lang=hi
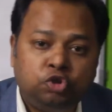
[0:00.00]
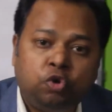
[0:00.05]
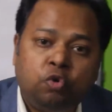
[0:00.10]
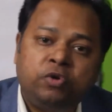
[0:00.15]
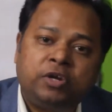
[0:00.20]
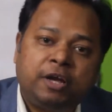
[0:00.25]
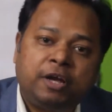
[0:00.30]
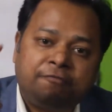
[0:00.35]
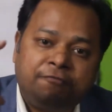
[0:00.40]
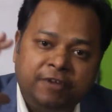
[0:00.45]

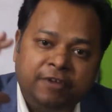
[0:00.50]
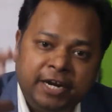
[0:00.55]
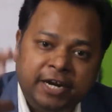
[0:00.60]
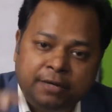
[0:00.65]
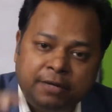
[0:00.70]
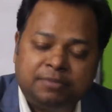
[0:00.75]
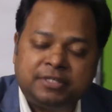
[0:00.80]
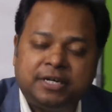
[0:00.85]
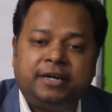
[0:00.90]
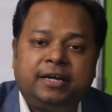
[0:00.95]
उनके फ्री
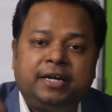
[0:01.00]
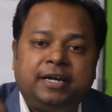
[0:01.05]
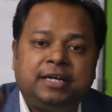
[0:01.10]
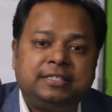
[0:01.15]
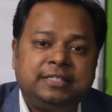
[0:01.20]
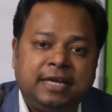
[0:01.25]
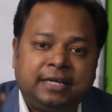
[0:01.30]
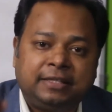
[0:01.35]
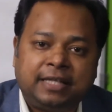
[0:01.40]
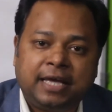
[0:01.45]
टिप्स एंड ट्रिक्स
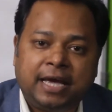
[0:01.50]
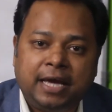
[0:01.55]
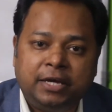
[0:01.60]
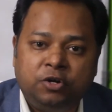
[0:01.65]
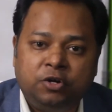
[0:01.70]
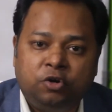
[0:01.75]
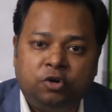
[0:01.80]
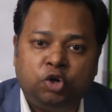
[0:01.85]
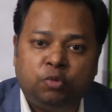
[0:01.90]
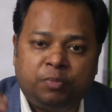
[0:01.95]
देखता है
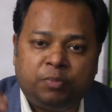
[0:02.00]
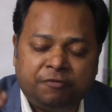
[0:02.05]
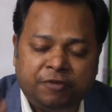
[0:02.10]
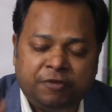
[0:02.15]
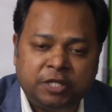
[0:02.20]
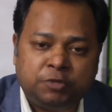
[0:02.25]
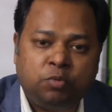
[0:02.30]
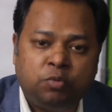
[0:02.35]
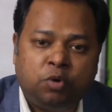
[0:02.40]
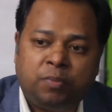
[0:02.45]
यूट्यूब पर
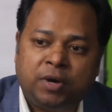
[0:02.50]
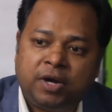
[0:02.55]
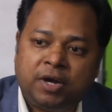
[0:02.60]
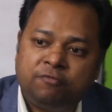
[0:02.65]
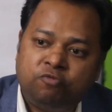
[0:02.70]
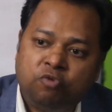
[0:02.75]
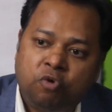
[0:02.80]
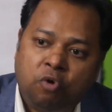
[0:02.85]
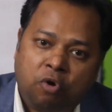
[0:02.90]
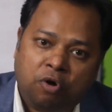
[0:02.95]
फेसबुक पर
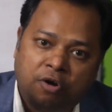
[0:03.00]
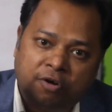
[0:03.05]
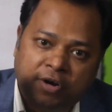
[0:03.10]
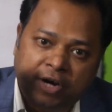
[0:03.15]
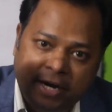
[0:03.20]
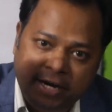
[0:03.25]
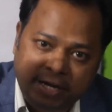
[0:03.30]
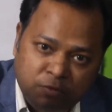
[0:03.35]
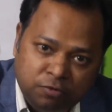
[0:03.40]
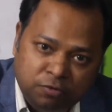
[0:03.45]
वो
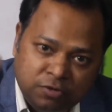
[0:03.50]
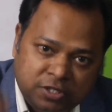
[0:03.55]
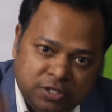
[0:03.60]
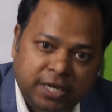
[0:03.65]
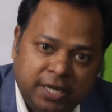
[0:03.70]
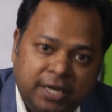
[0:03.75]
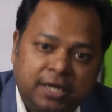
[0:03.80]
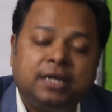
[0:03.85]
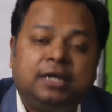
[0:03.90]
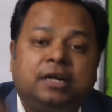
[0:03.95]
ऑलरेडी
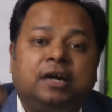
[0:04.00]
उनसे